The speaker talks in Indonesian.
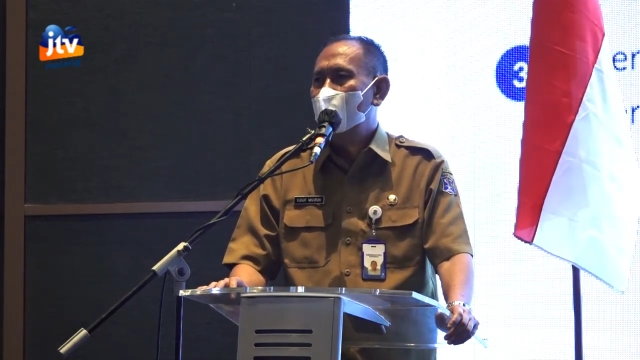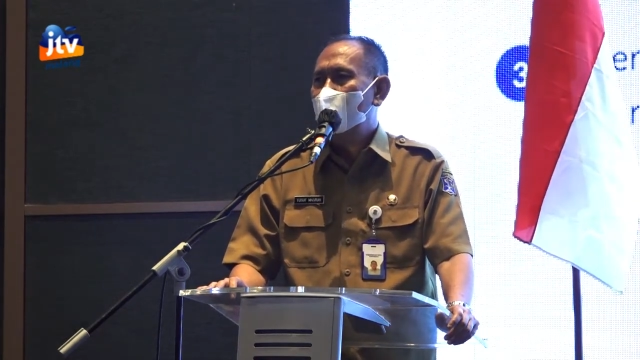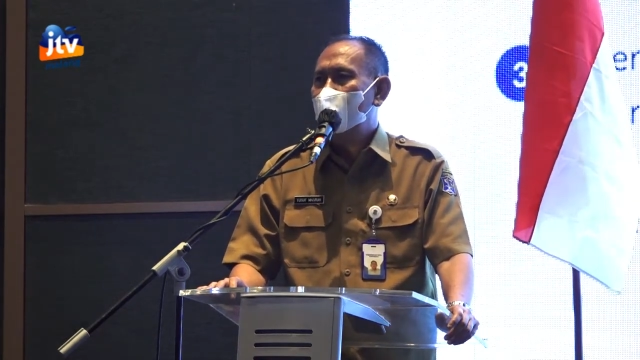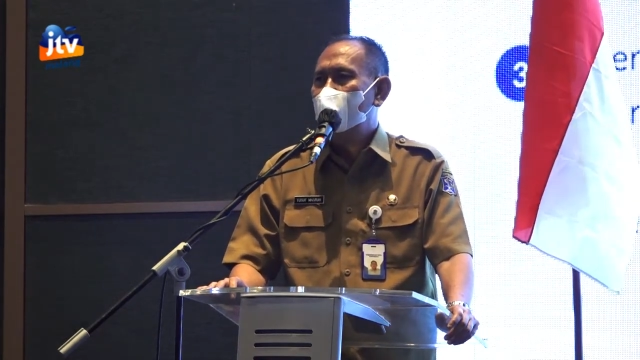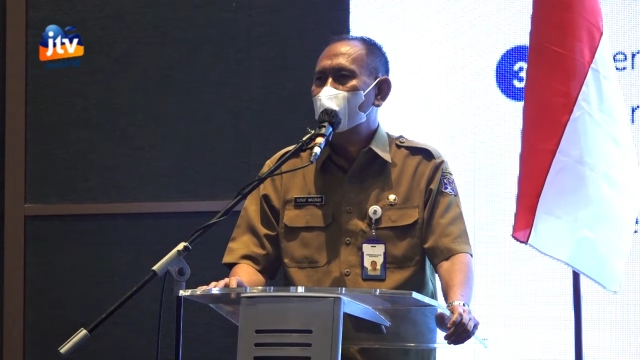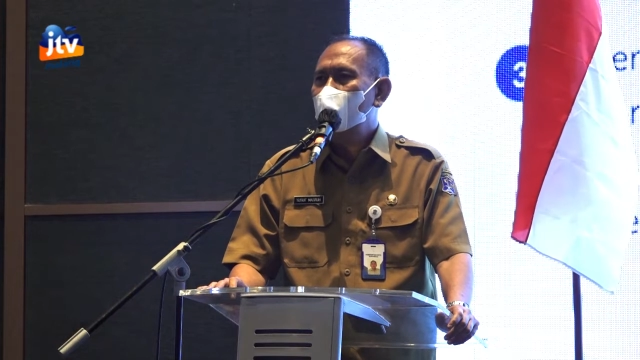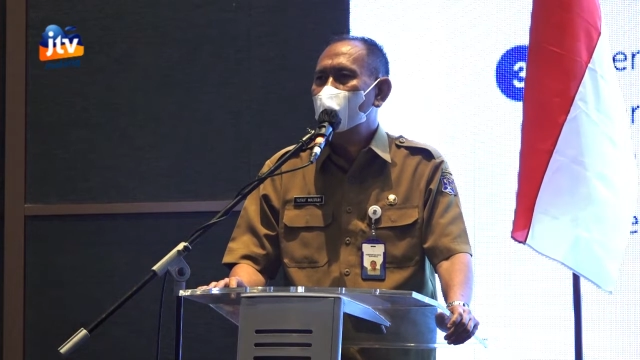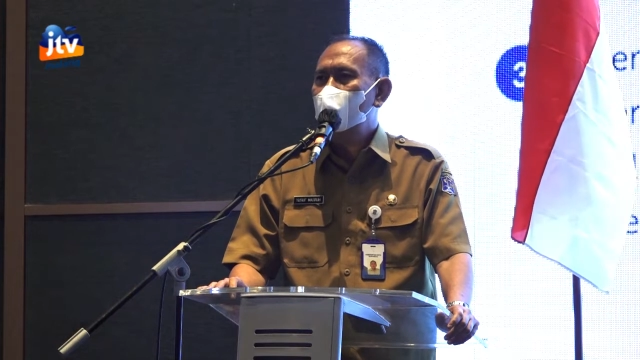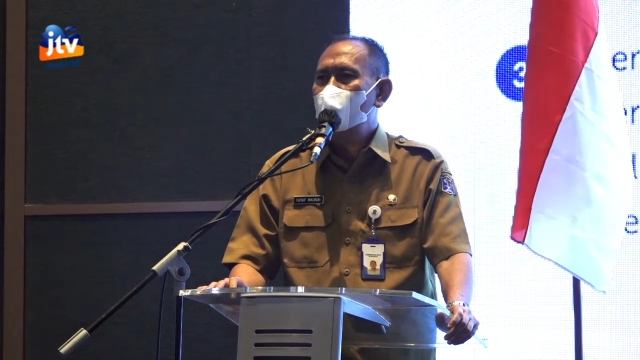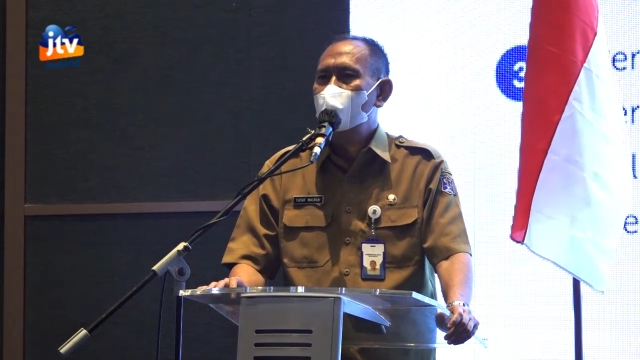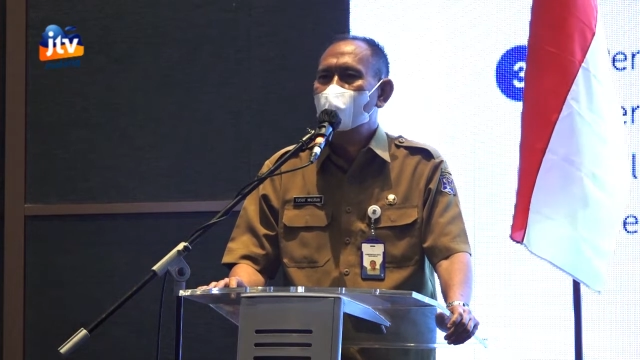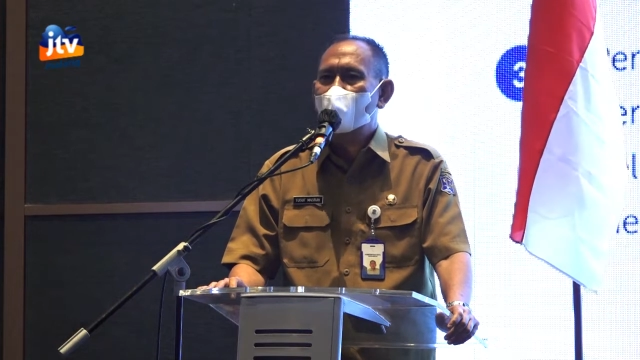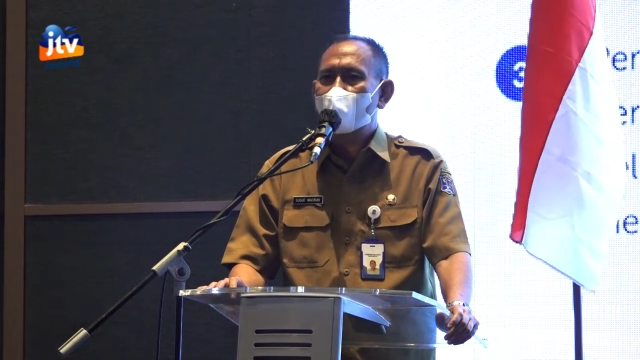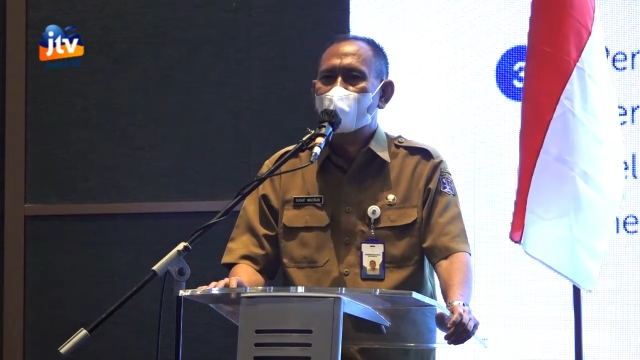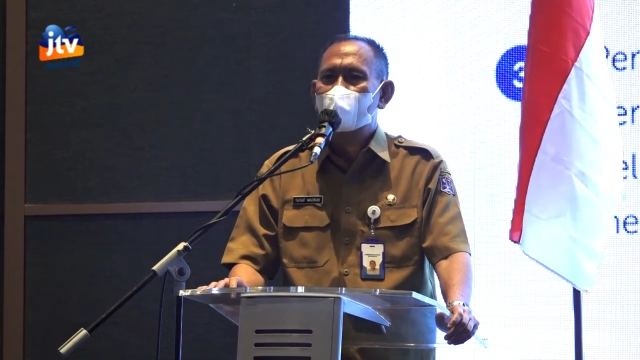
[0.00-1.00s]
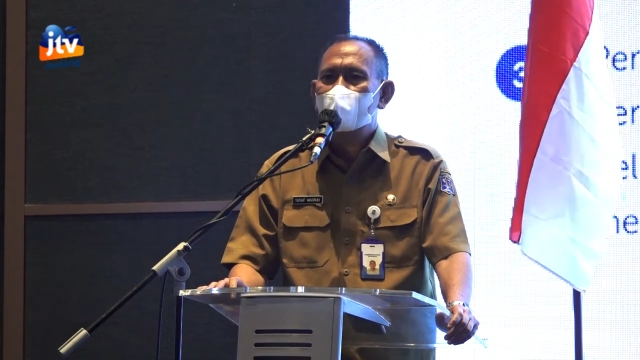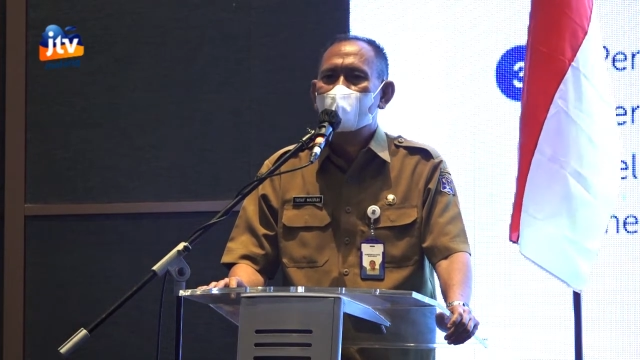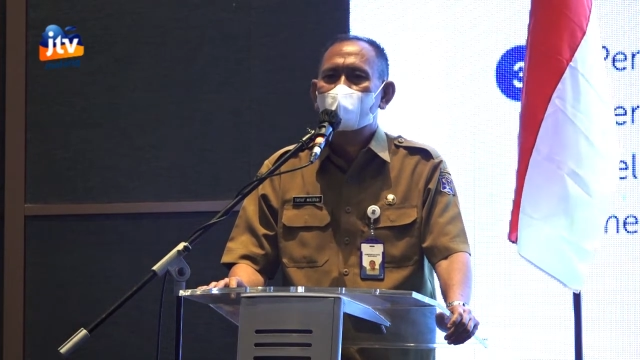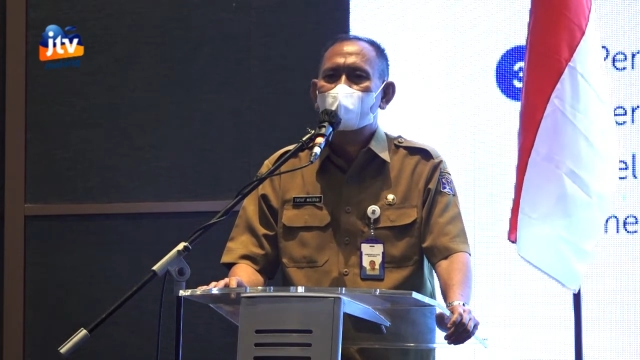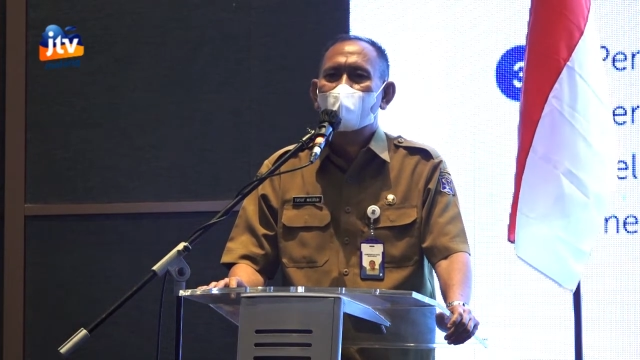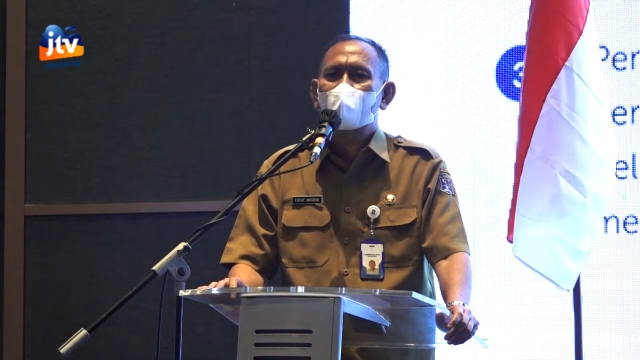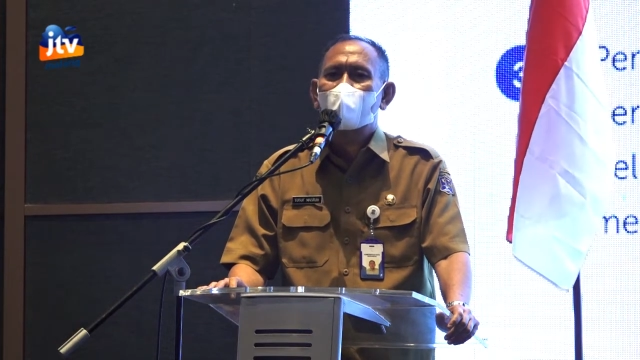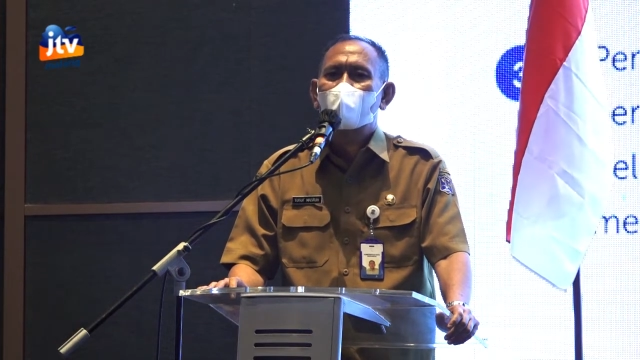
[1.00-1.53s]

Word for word: atau kurang yang